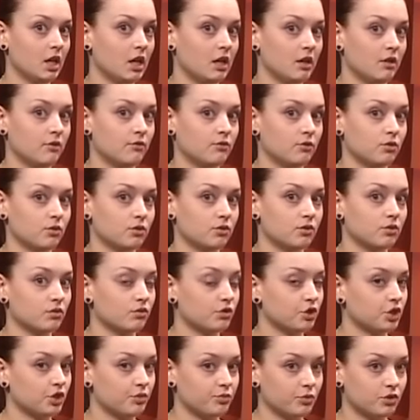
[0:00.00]
Вот
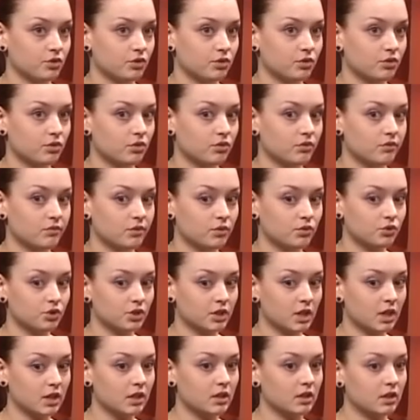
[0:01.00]
очень много нового
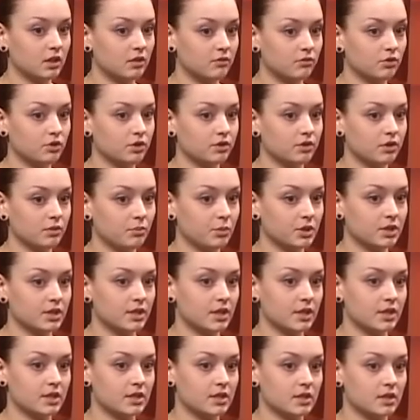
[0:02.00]
узнала. И вот
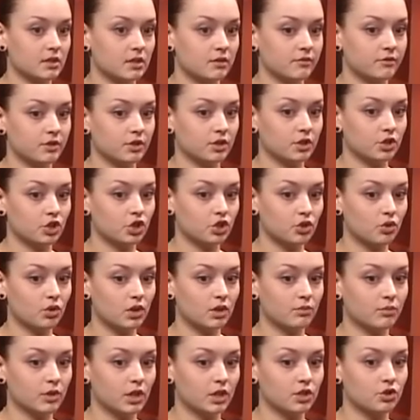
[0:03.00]
непосредственно в этой
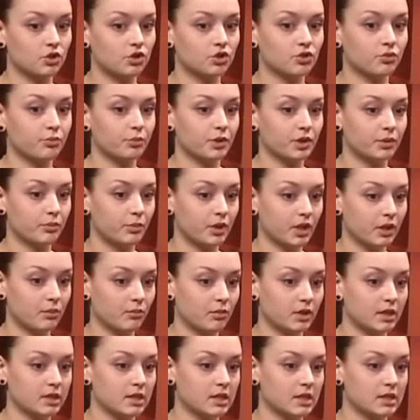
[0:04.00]
школе молодежного
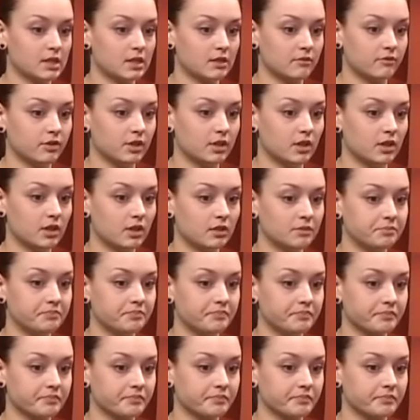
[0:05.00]
предпринимательства я,
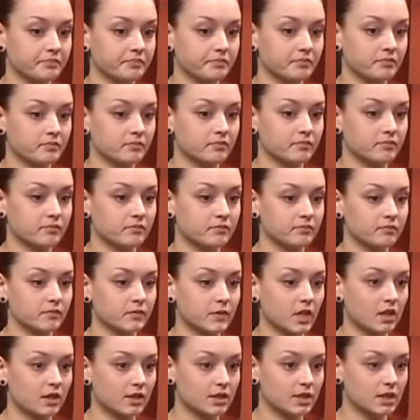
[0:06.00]

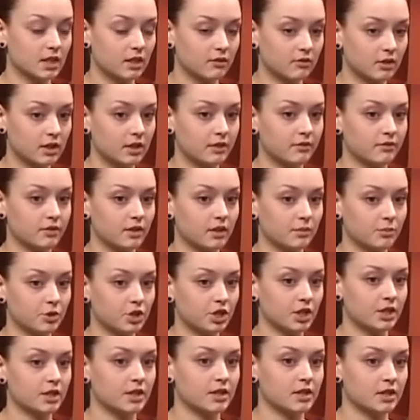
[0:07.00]
разговаривая,
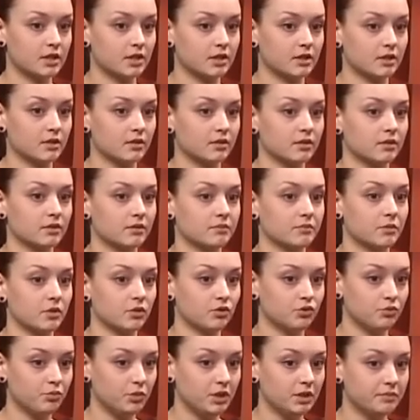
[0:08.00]
общаясь с э,
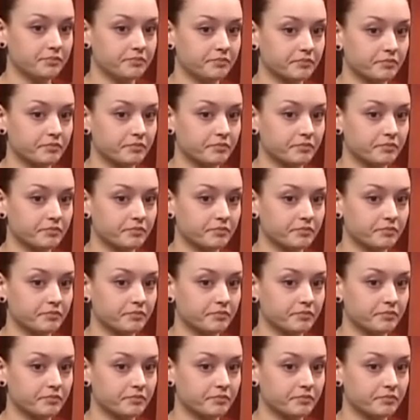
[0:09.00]
людьми,